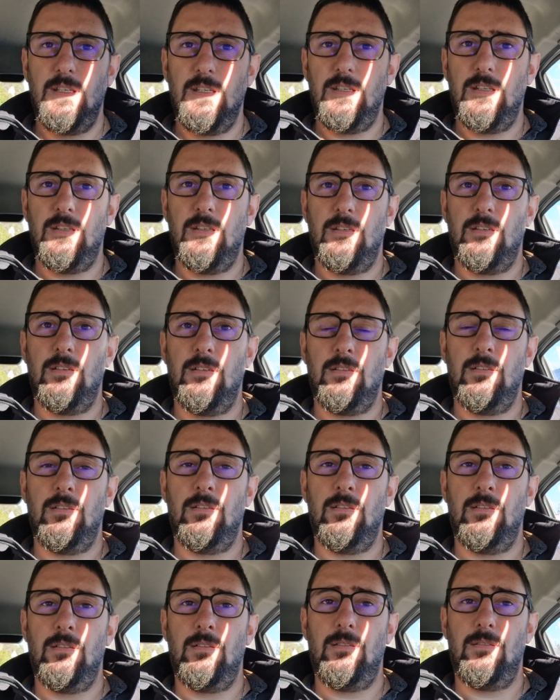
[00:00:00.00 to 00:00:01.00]

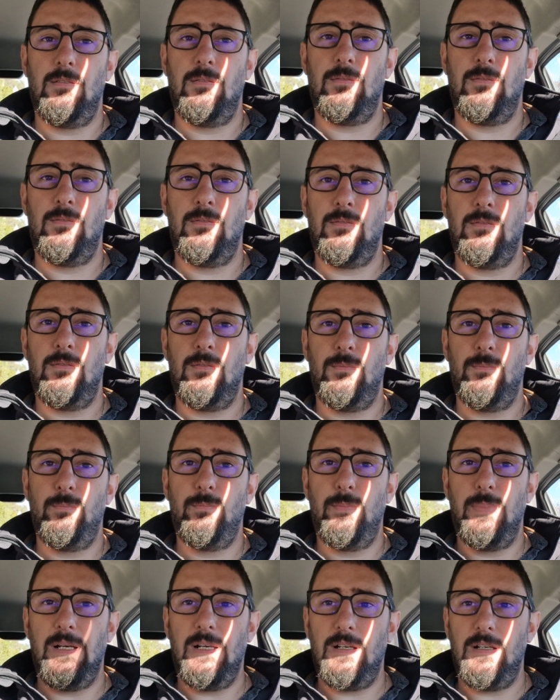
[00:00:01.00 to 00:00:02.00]
Euh, on,
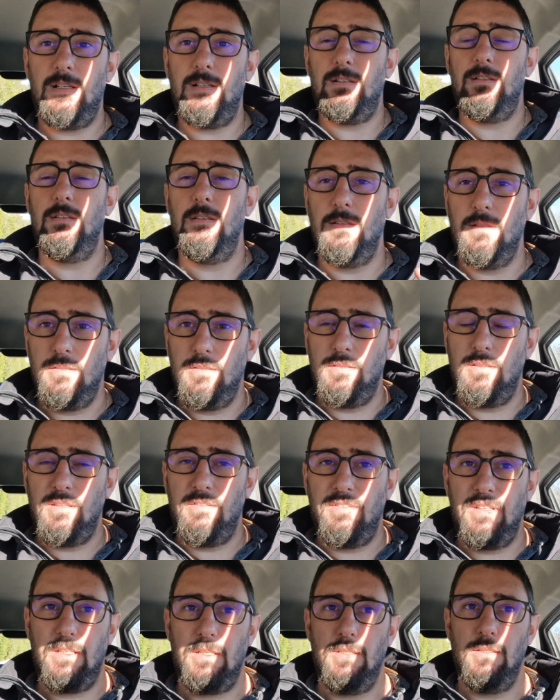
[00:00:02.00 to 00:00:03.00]
part euh,
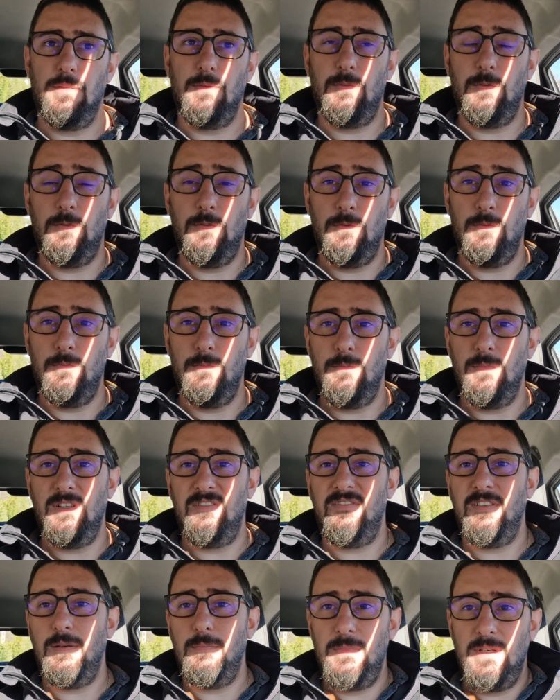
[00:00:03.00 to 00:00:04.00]
avec euh,
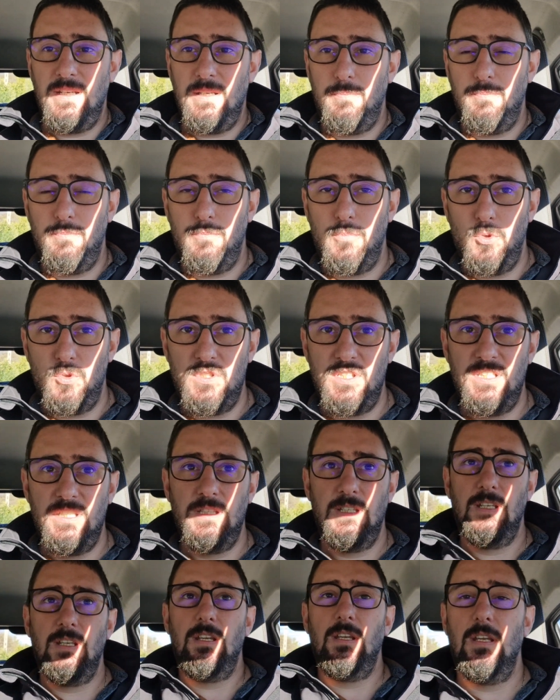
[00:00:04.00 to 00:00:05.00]
ma femme et les petits